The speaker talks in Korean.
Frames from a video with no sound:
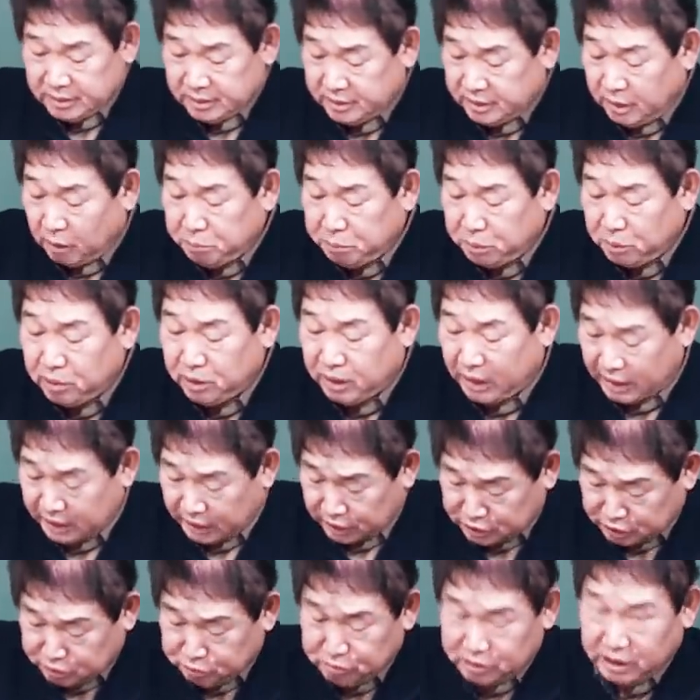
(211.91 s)
남편을
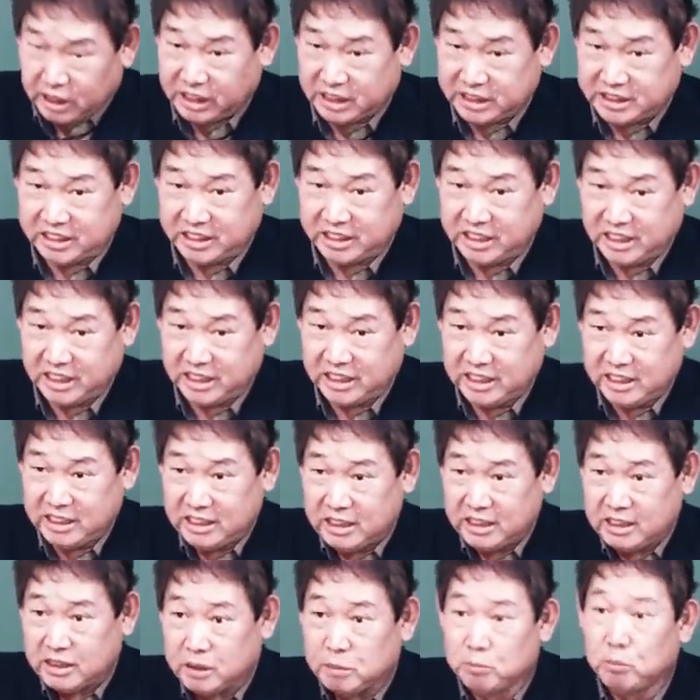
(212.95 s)
갈아치운다 그랬잖아.
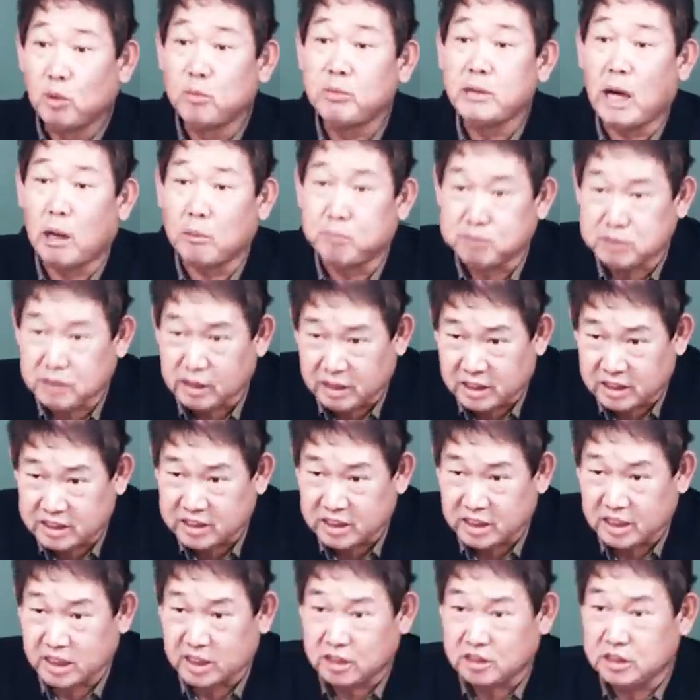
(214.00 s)
몸이 아프다
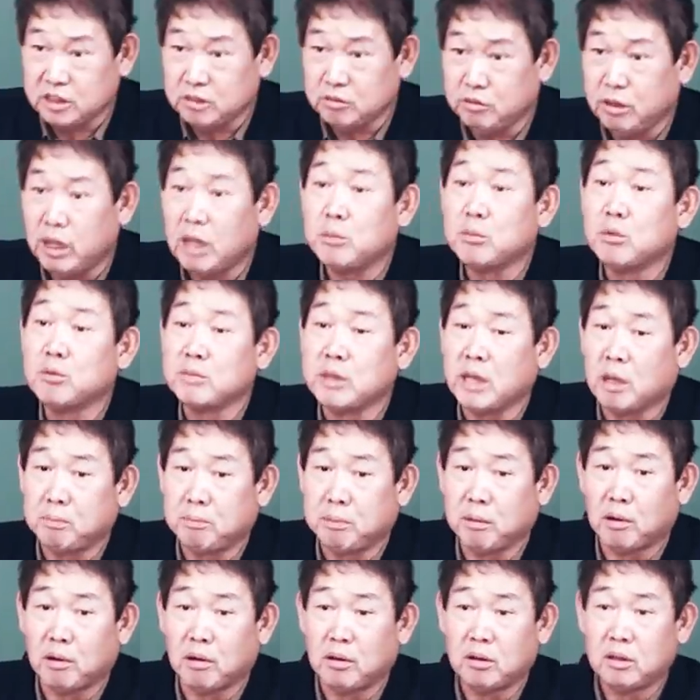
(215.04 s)
그랬잖아. 그지? 왜 몸이
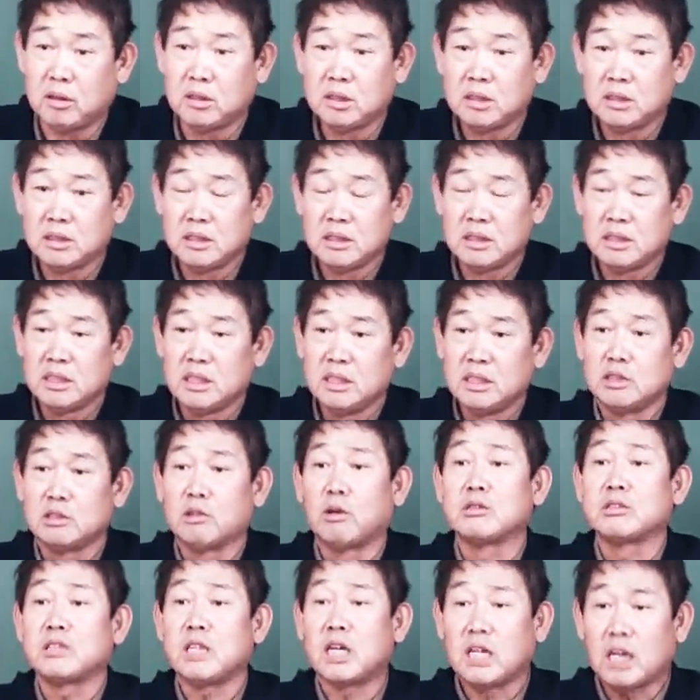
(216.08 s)
아파?
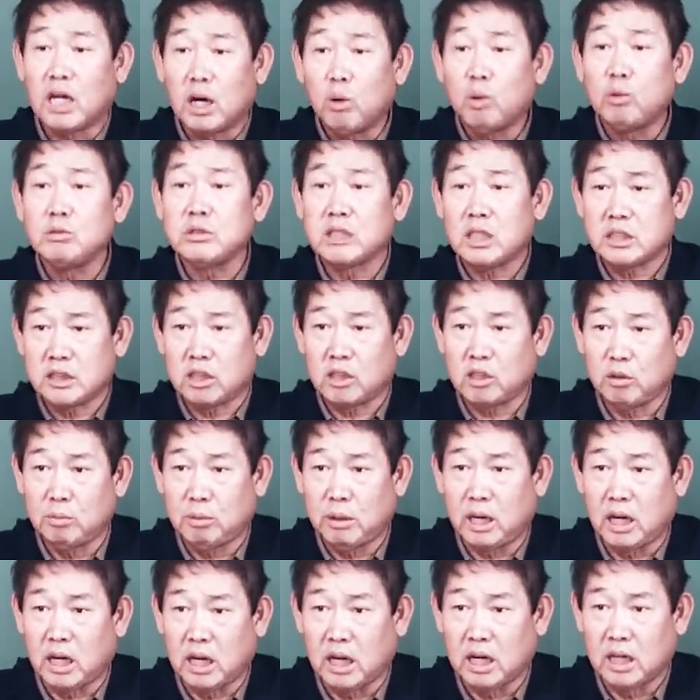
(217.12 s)
여자가 혼자
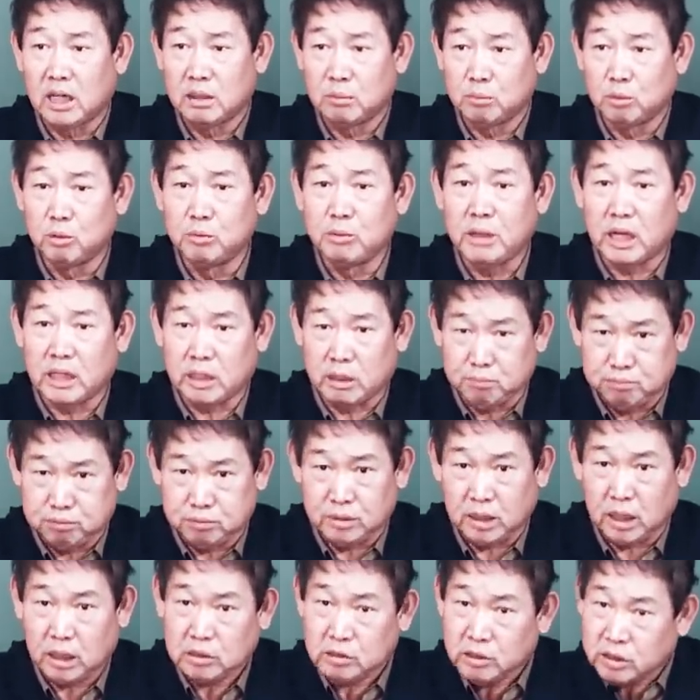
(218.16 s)
살아봐 몸이 안
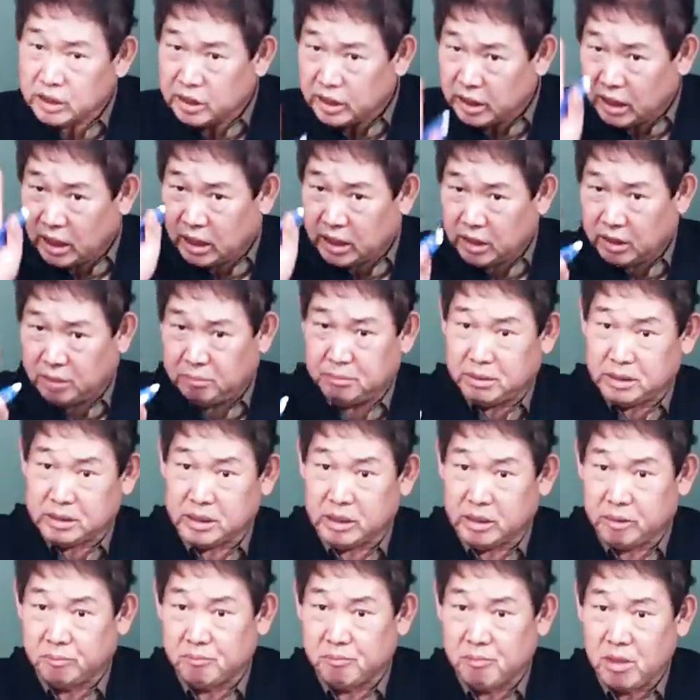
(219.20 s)
아픈가? 그렇게 생각하란
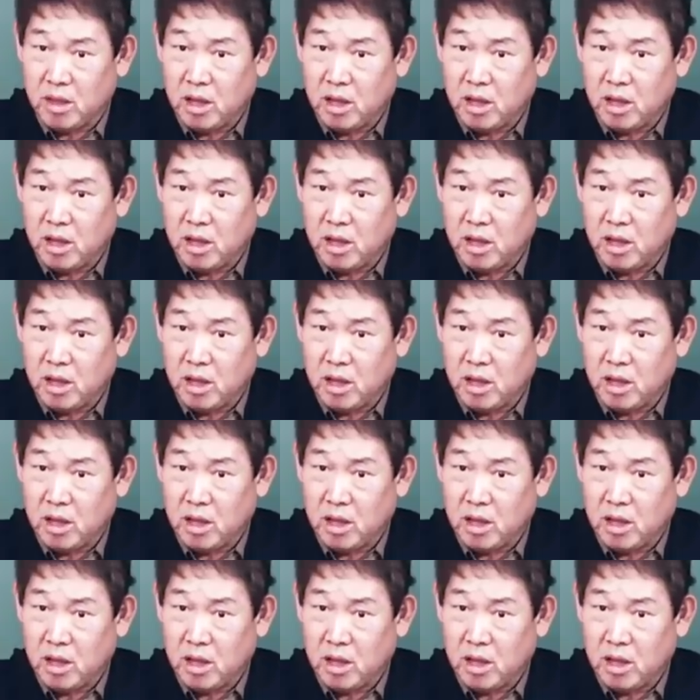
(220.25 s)
말이야.